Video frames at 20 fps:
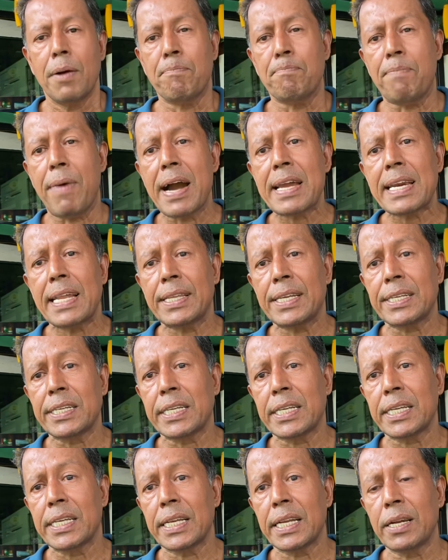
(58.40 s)
বাংলাদেশ
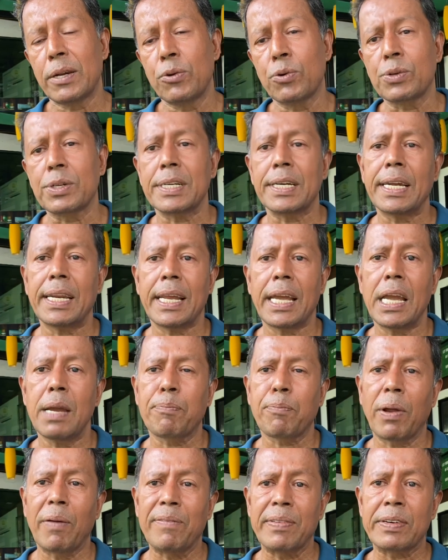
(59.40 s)
লোকের এই
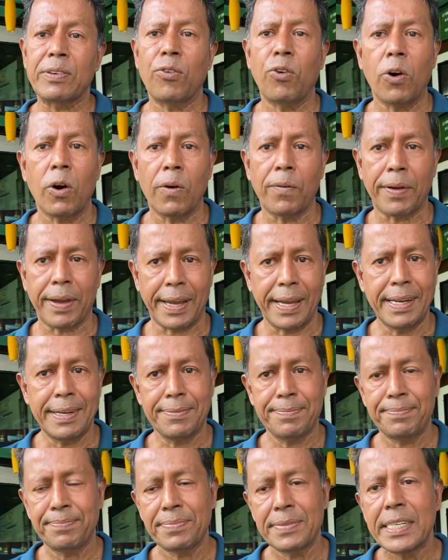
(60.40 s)
প্রবলেমটা হবে
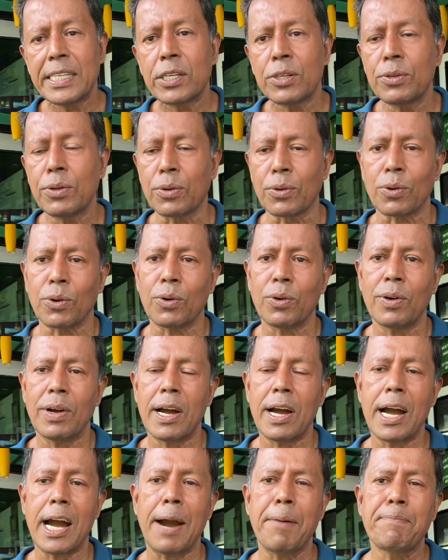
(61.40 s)
কিছু জন্য
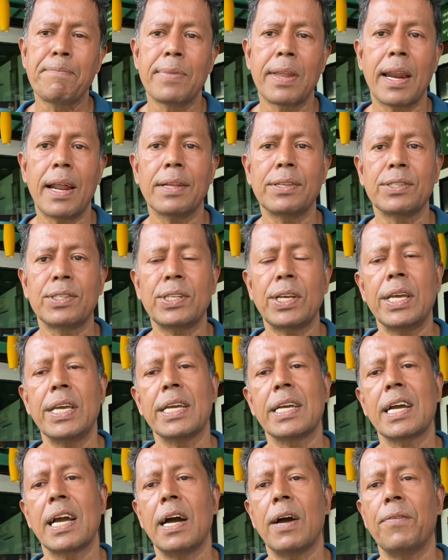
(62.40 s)
আপনারা যেই
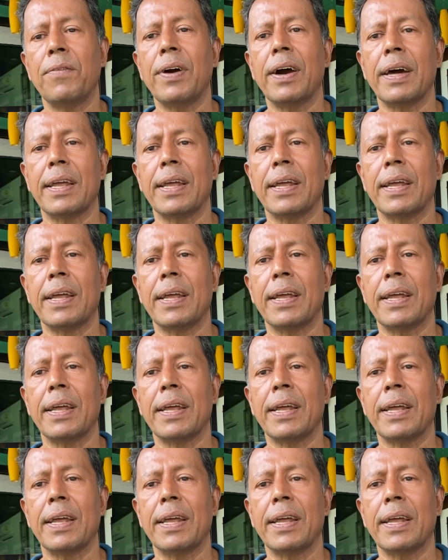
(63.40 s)
খাবার